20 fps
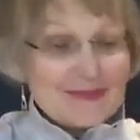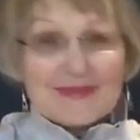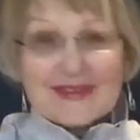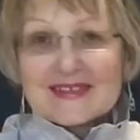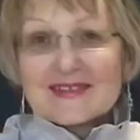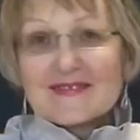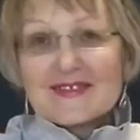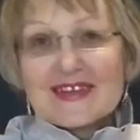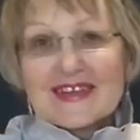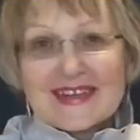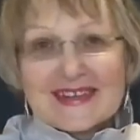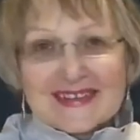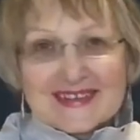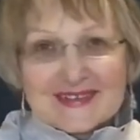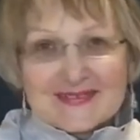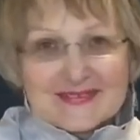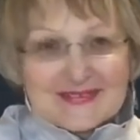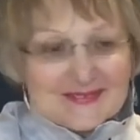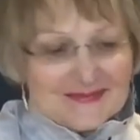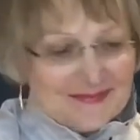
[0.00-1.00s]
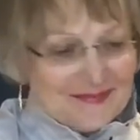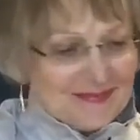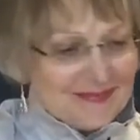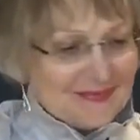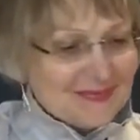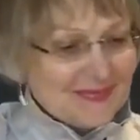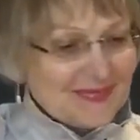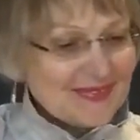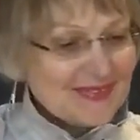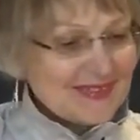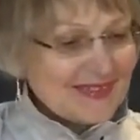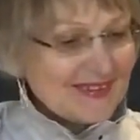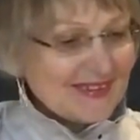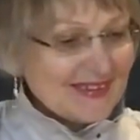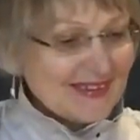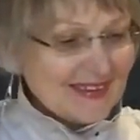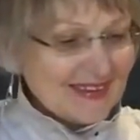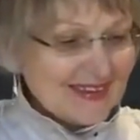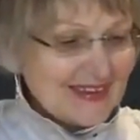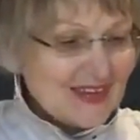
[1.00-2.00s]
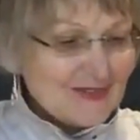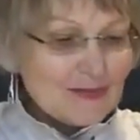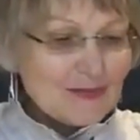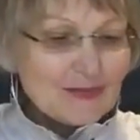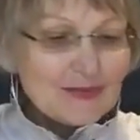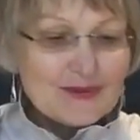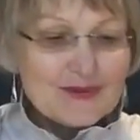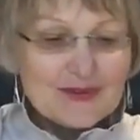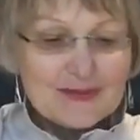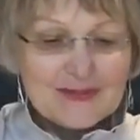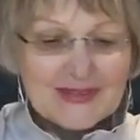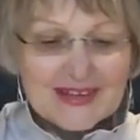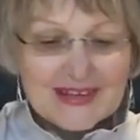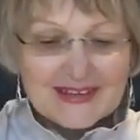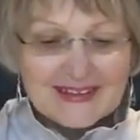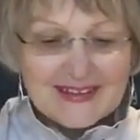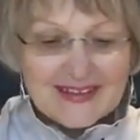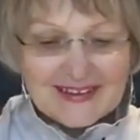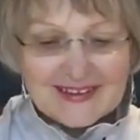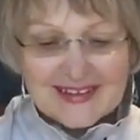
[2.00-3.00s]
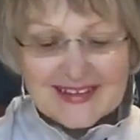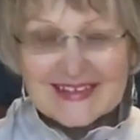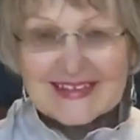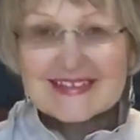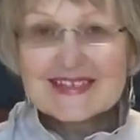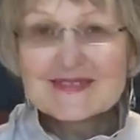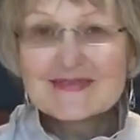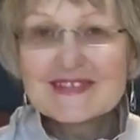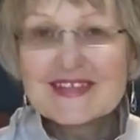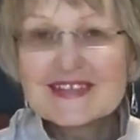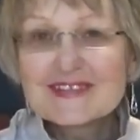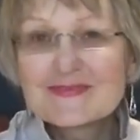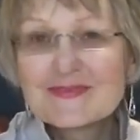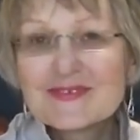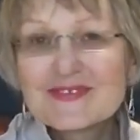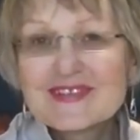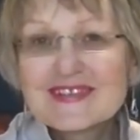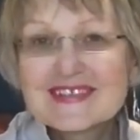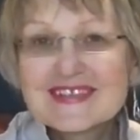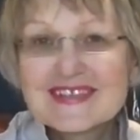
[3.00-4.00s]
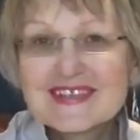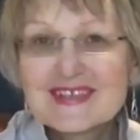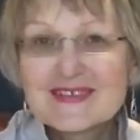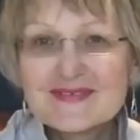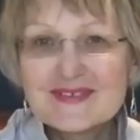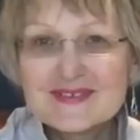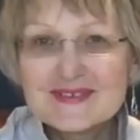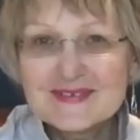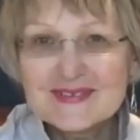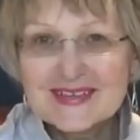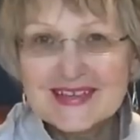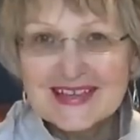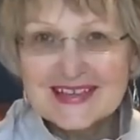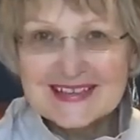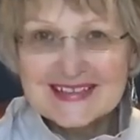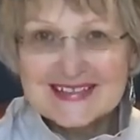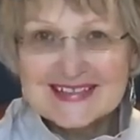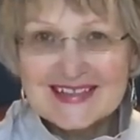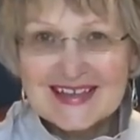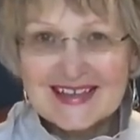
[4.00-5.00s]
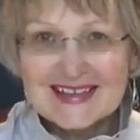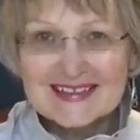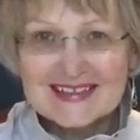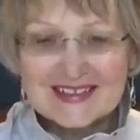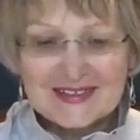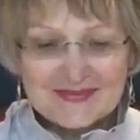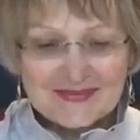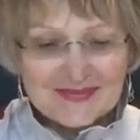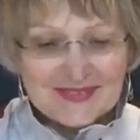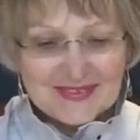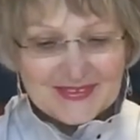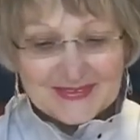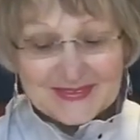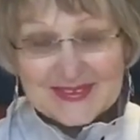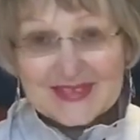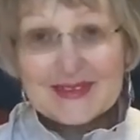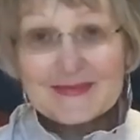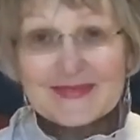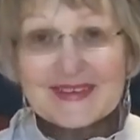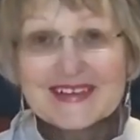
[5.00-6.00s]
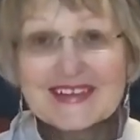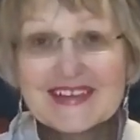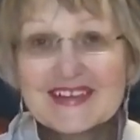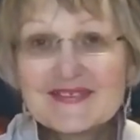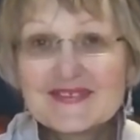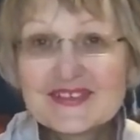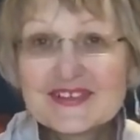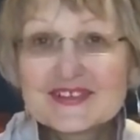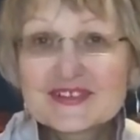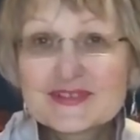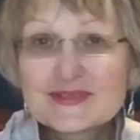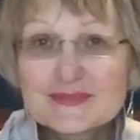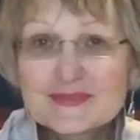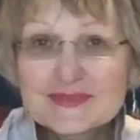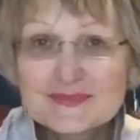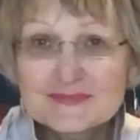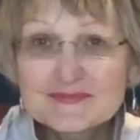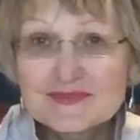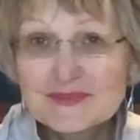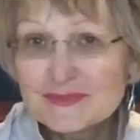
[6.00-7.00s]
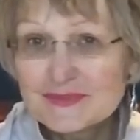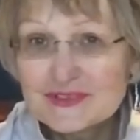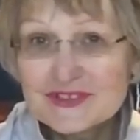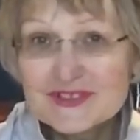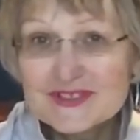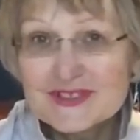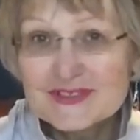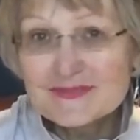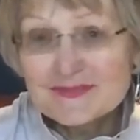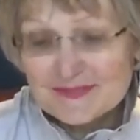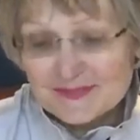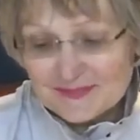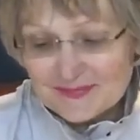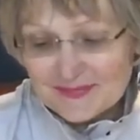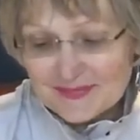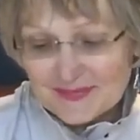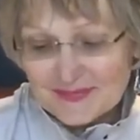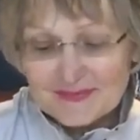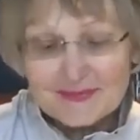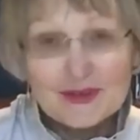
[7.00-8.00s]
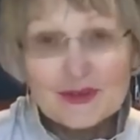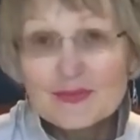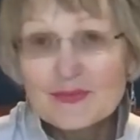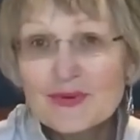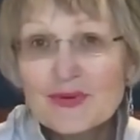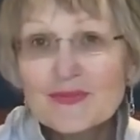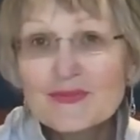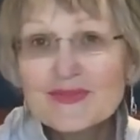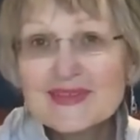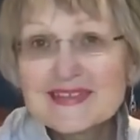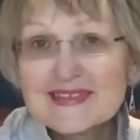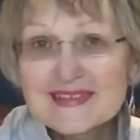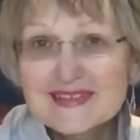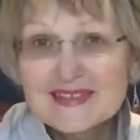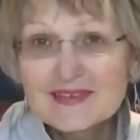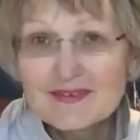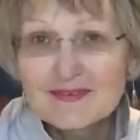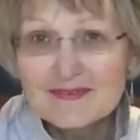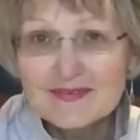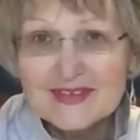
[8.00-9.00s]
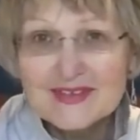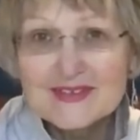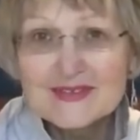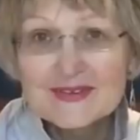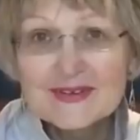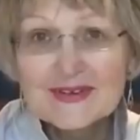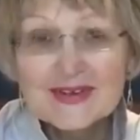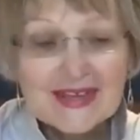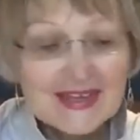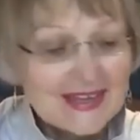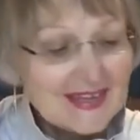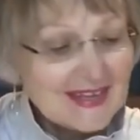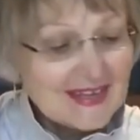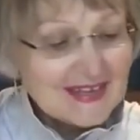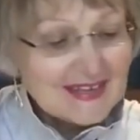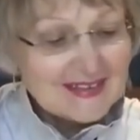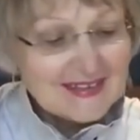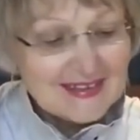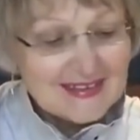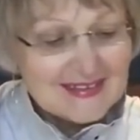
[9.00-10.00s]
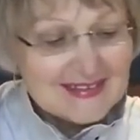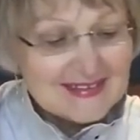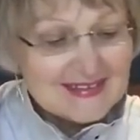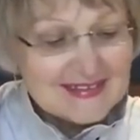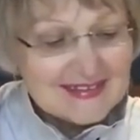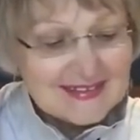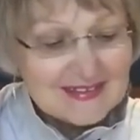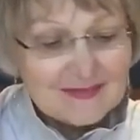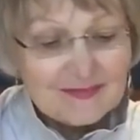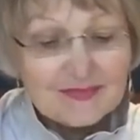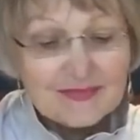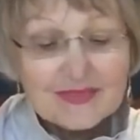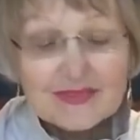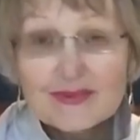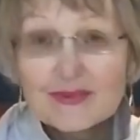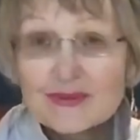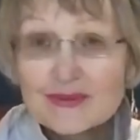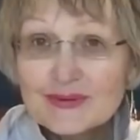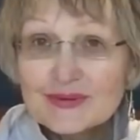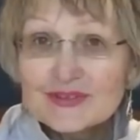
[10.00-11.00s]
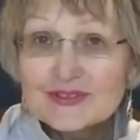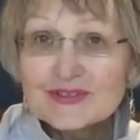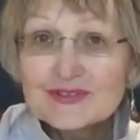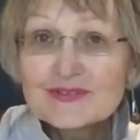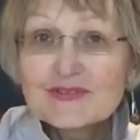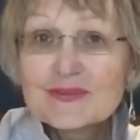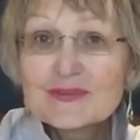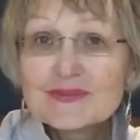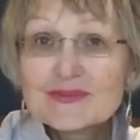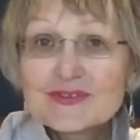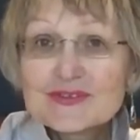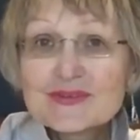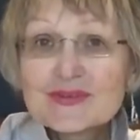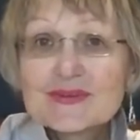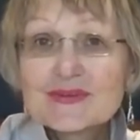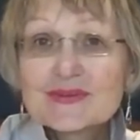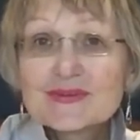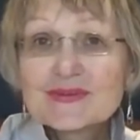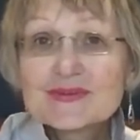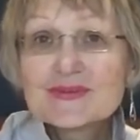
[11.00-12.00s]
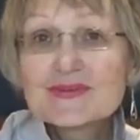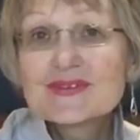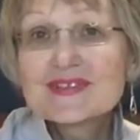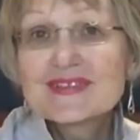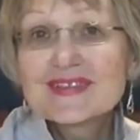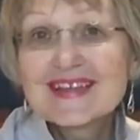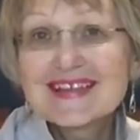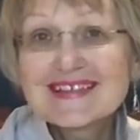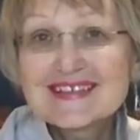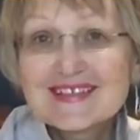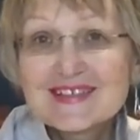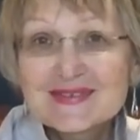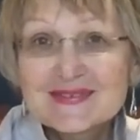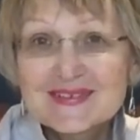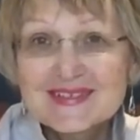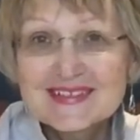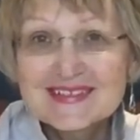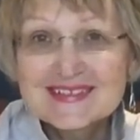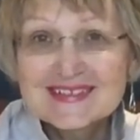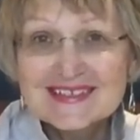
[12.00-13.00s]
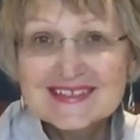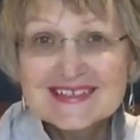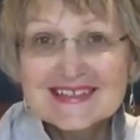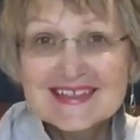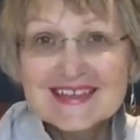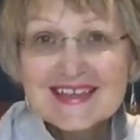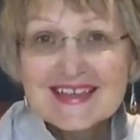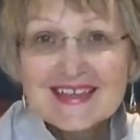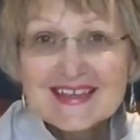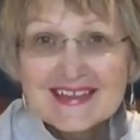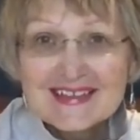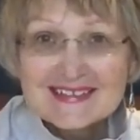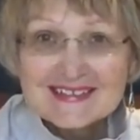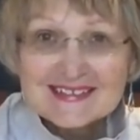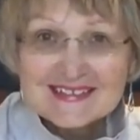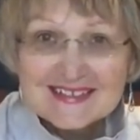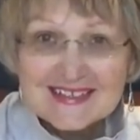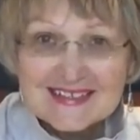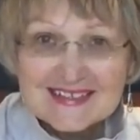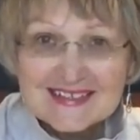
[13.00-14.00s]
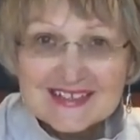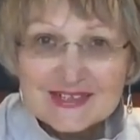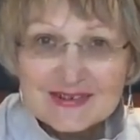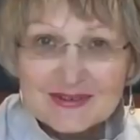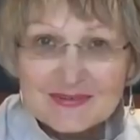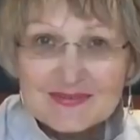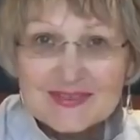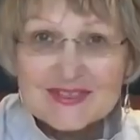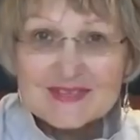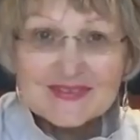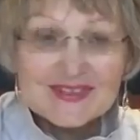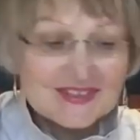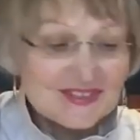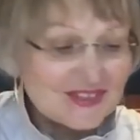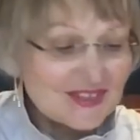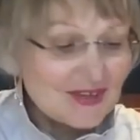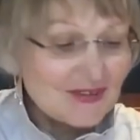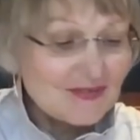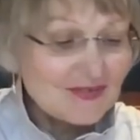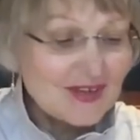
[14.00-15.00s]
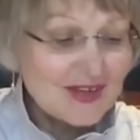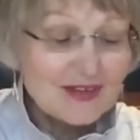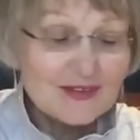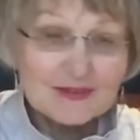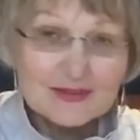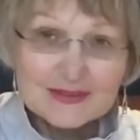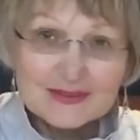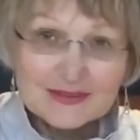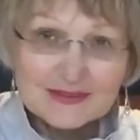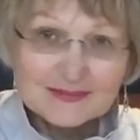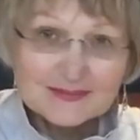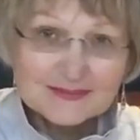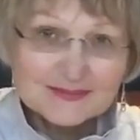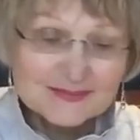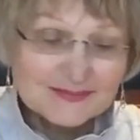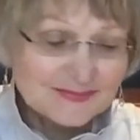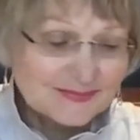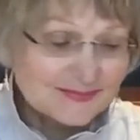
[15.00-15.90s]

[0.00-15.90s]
Без вариантов. Я вам очень благодарна, если вы досмотрите это видео до конца. Но самое главное, что вы можете в любом месте этого видео найти то, что вам нужно узнать или услышать. Сейчас я его возвращаю в колоду.